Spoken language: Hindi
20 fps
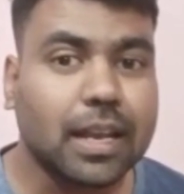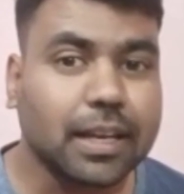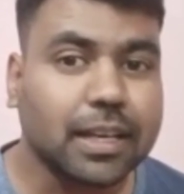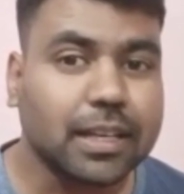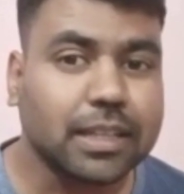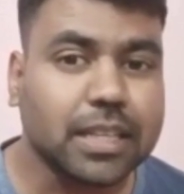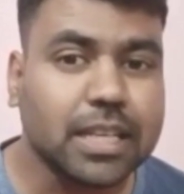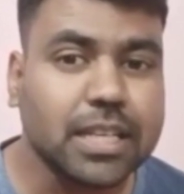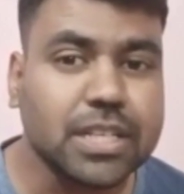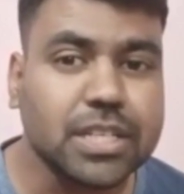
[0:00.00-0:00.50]

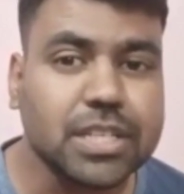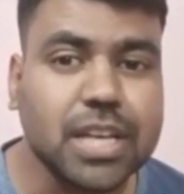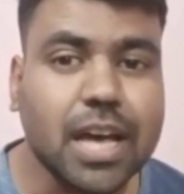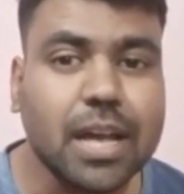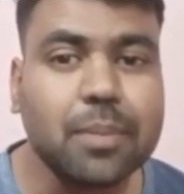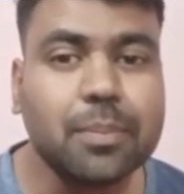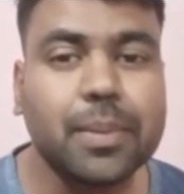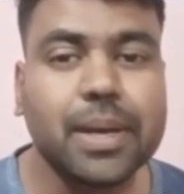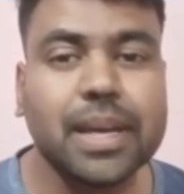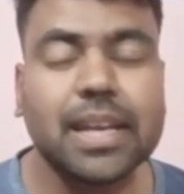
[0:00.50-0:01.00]
तीन चार
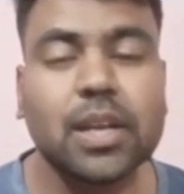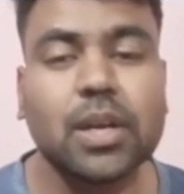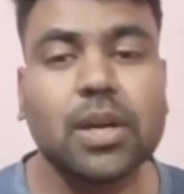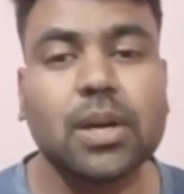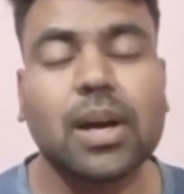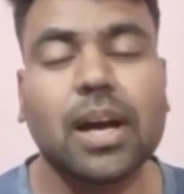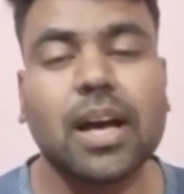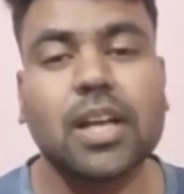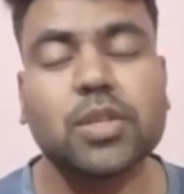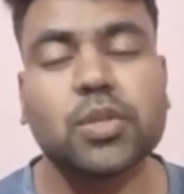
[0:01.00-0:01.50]
महीने
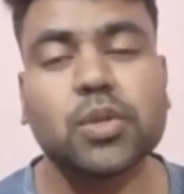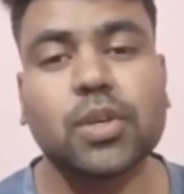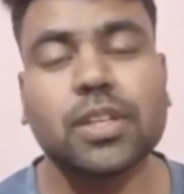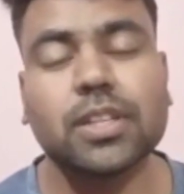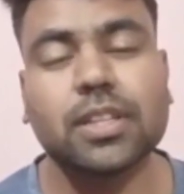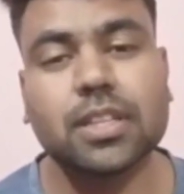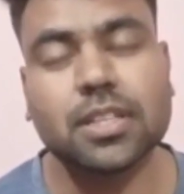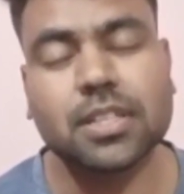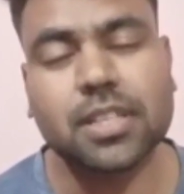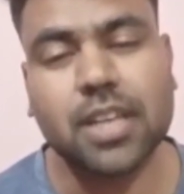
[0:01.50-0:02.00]
का जो
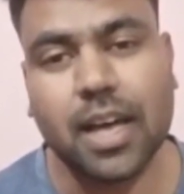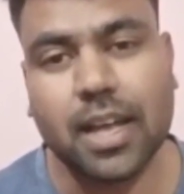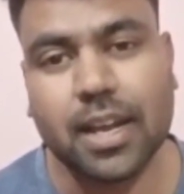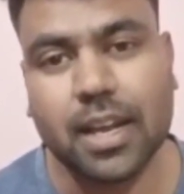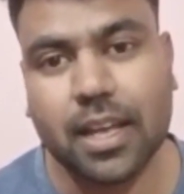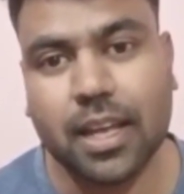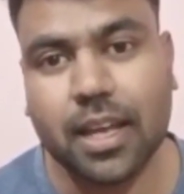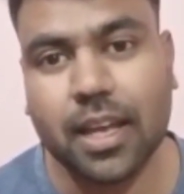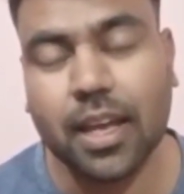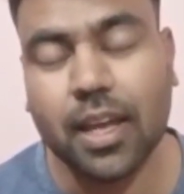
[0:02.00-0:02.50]
इंतज़ार
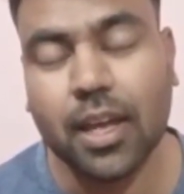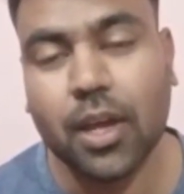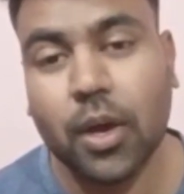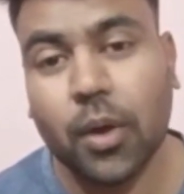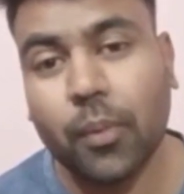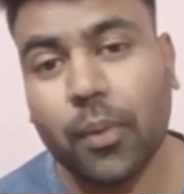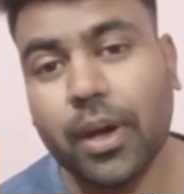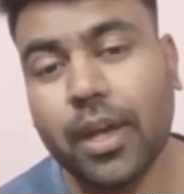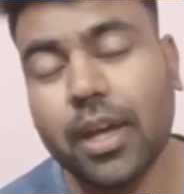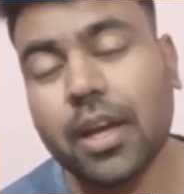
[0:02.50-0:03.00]
है
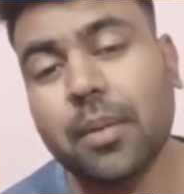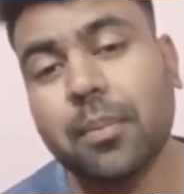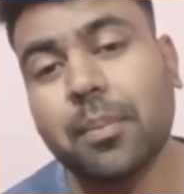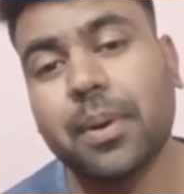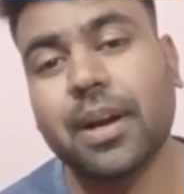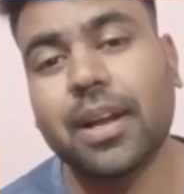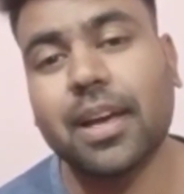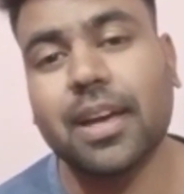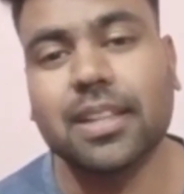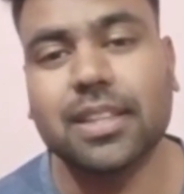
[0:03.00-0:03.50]
वह एक बड़ा
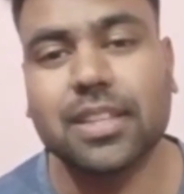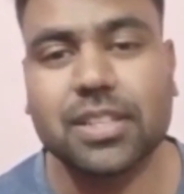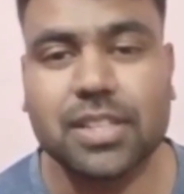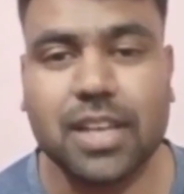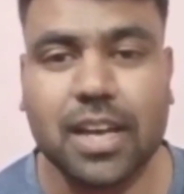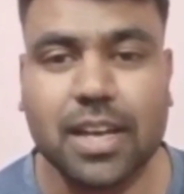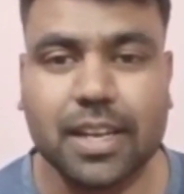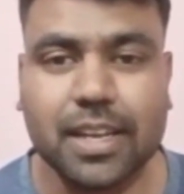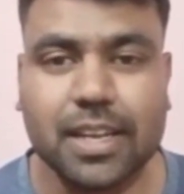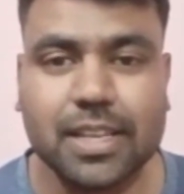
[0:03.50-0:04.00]
इंतज़ार
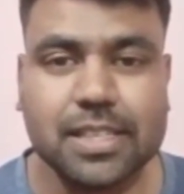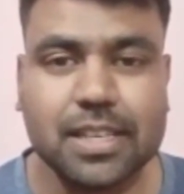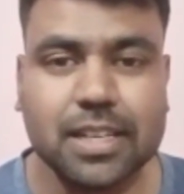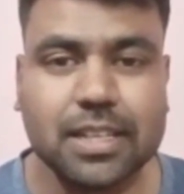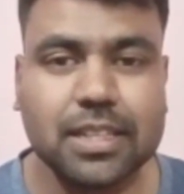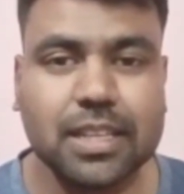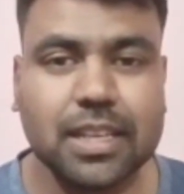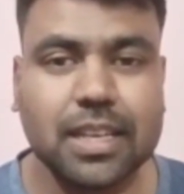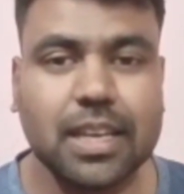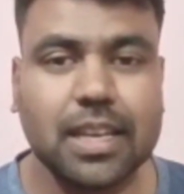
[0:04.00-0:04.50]
कह सकते
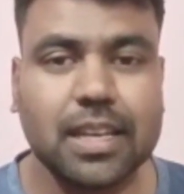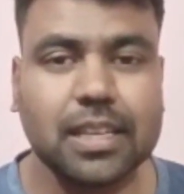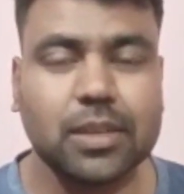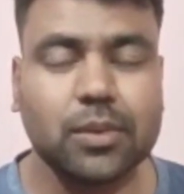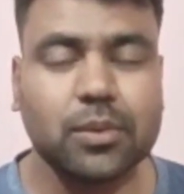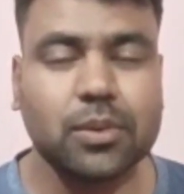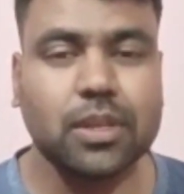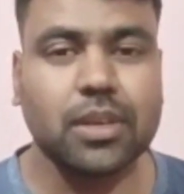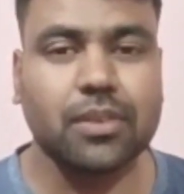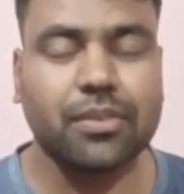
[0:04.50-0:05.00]
हैं कि
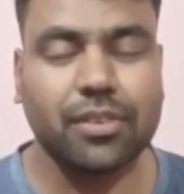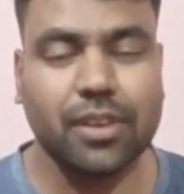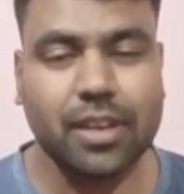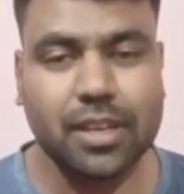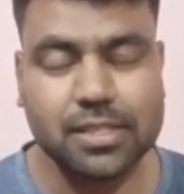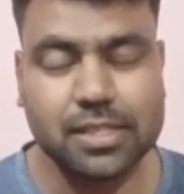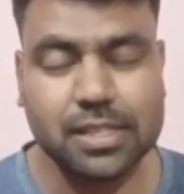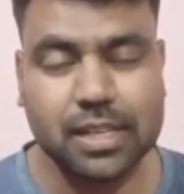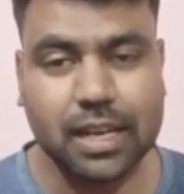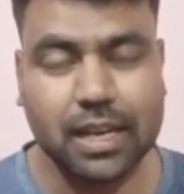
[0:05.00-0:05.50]
उनके
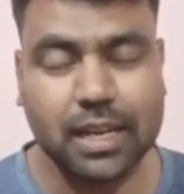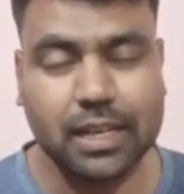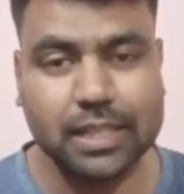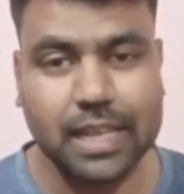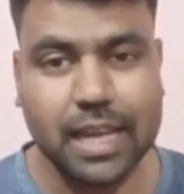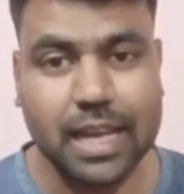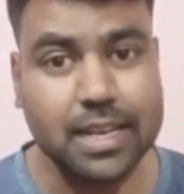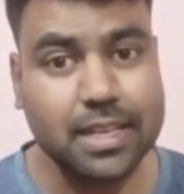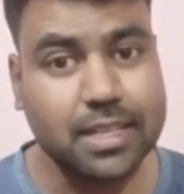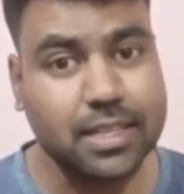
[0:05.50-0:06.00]
फैंस लगातार
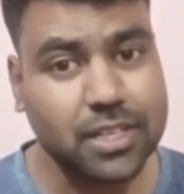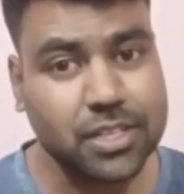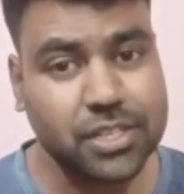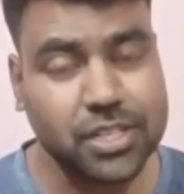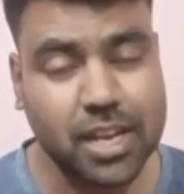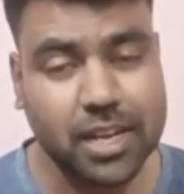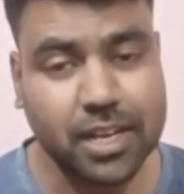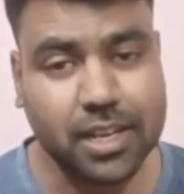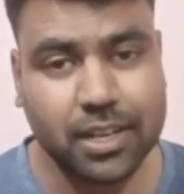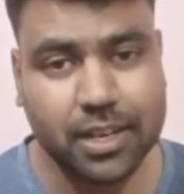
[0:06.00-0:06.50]
इंतज़ार
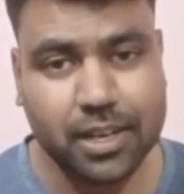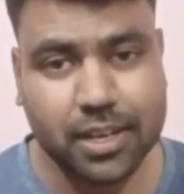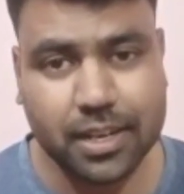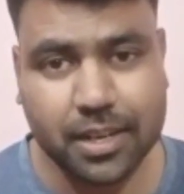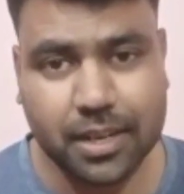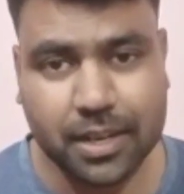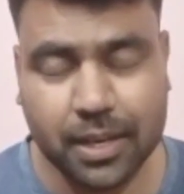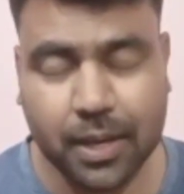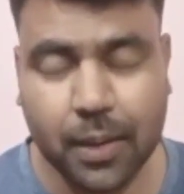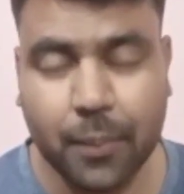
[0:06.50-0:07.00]
कर रहे
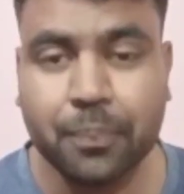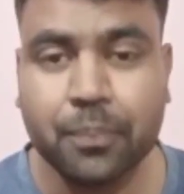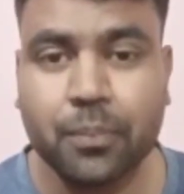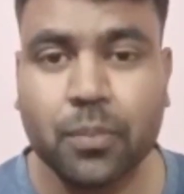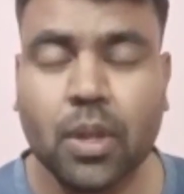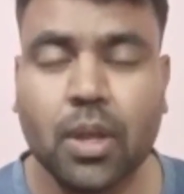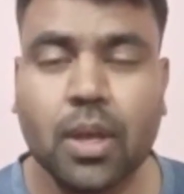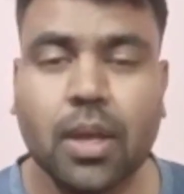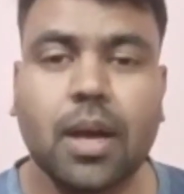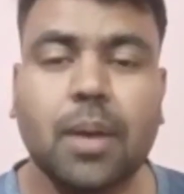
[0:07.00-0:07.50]
हैं
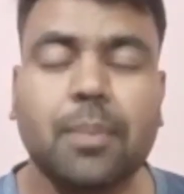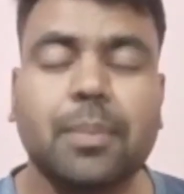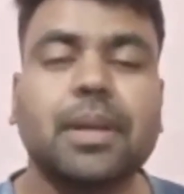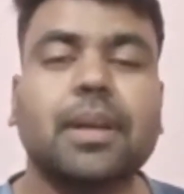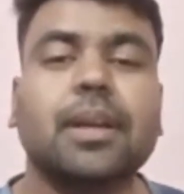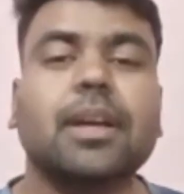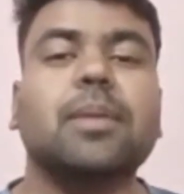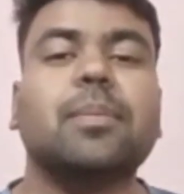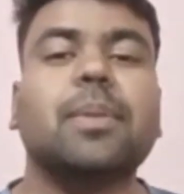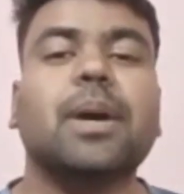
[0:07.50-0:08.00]
हमने
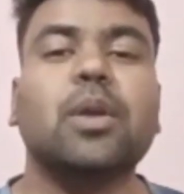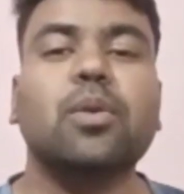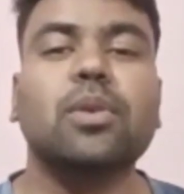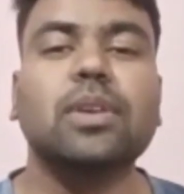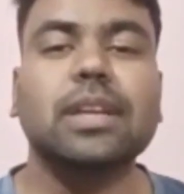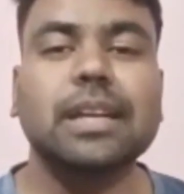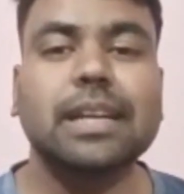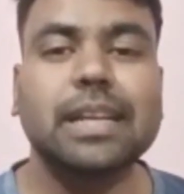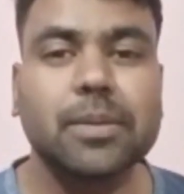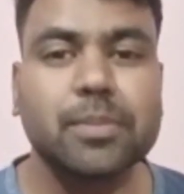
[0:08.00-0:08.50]
कई बार उनकी
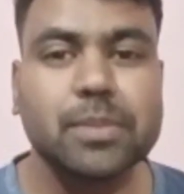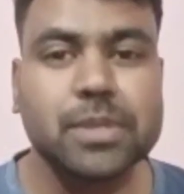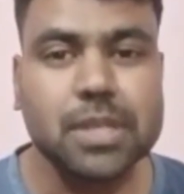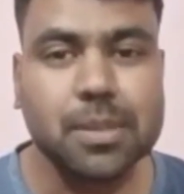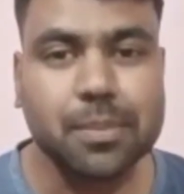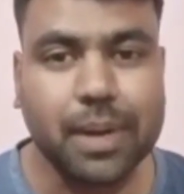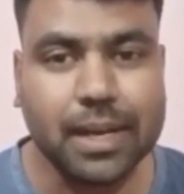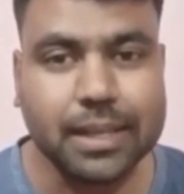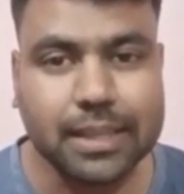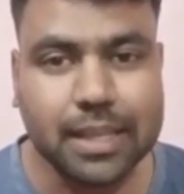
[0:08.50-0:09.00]
टीम से
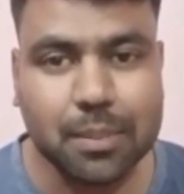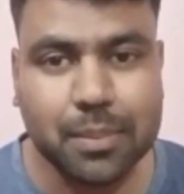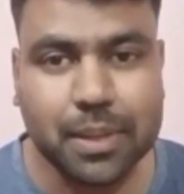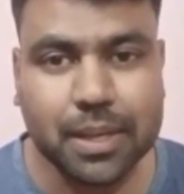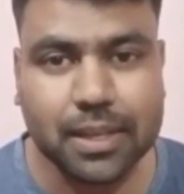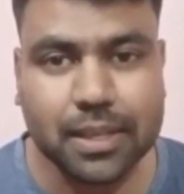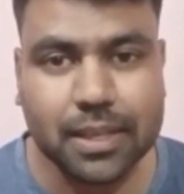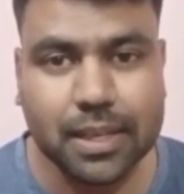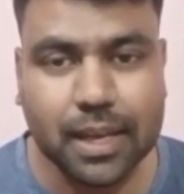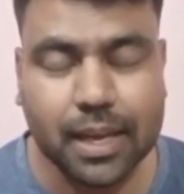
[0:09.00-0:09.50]
बातें भी
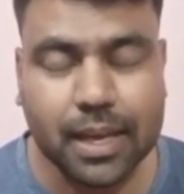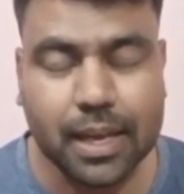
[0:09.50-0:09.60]
किया है